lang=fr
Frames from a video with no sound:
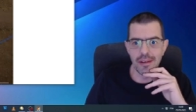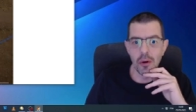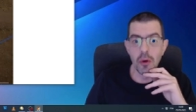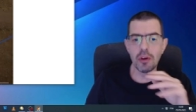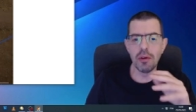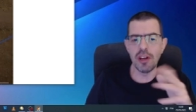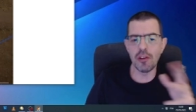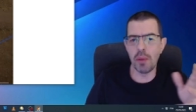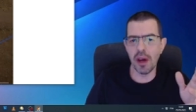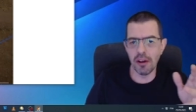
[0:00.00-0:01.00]
aucune
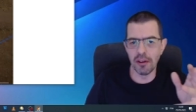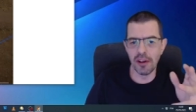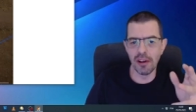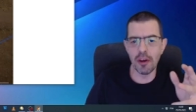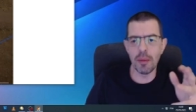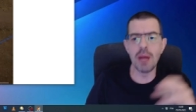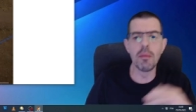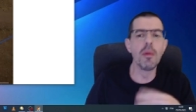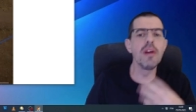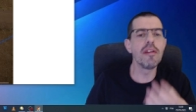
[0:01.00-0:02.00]
expérience dans le domaine, bon,
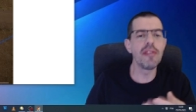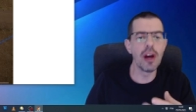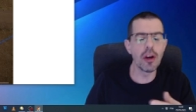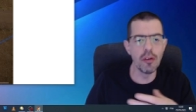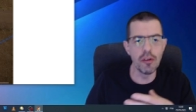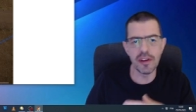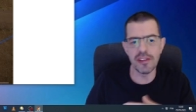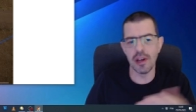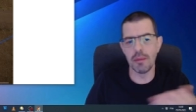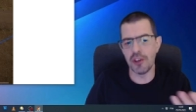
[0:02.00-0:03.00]
ben, il va falloir que vous
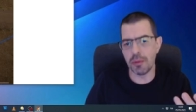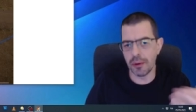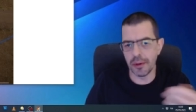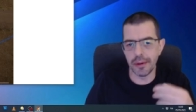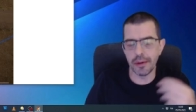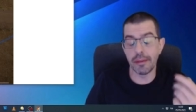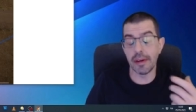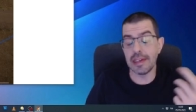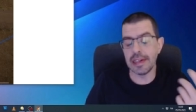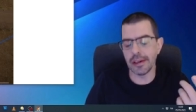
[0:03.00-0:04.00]
fassiez un petit peu, on va
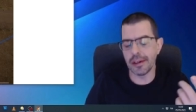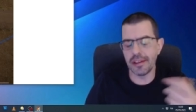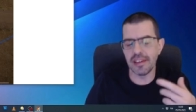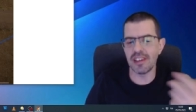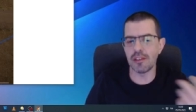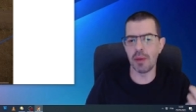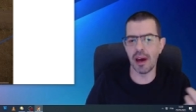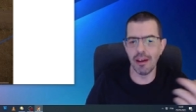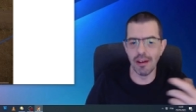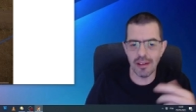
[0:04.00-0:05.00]
dire, des
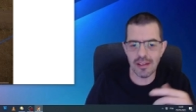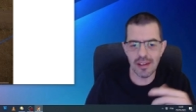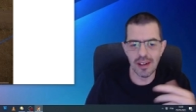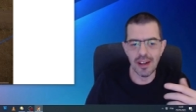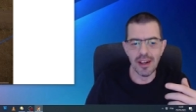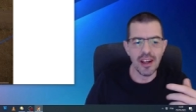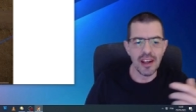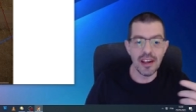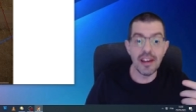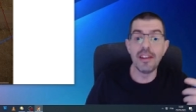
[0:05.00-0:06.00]
expériences
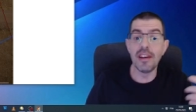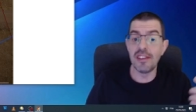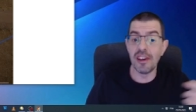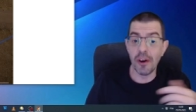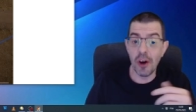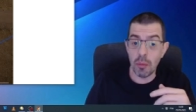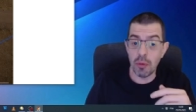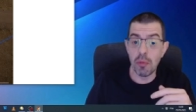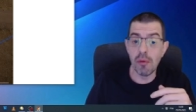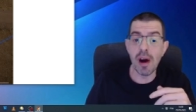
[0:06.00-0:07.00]
et des erreurs
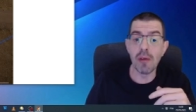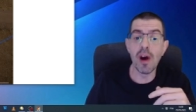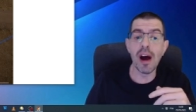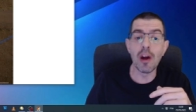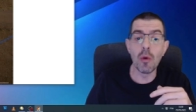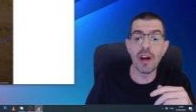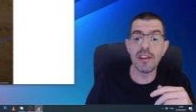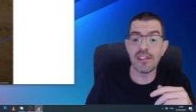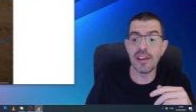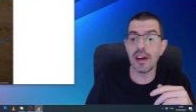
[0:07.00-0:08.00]
pour pouvoir voir à quoi
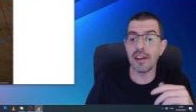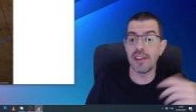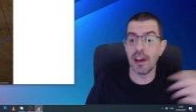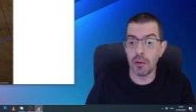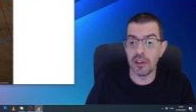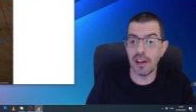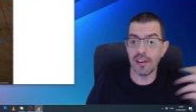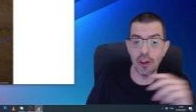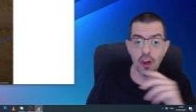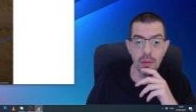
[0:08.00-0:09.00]
sert tel ou tel
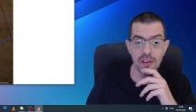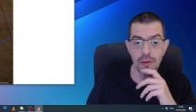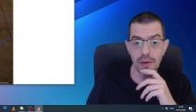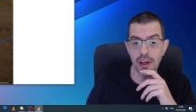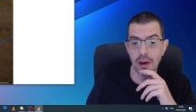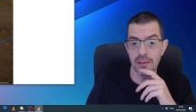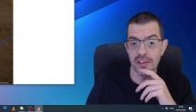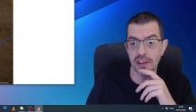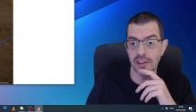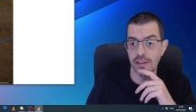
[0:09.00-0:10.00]
trigger. Parce que vous voyez, quand vous
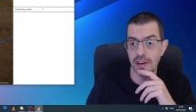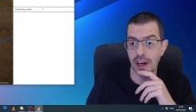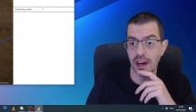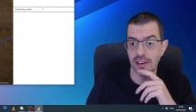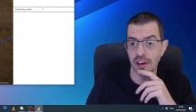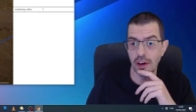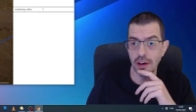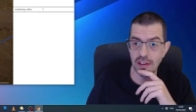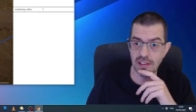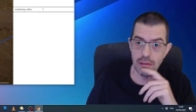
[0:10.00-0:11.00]
activez un trigger,
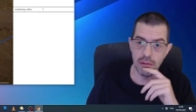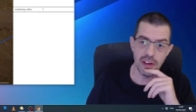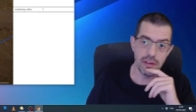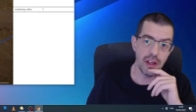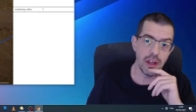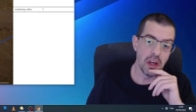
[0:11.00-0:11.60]
ici, vous avez,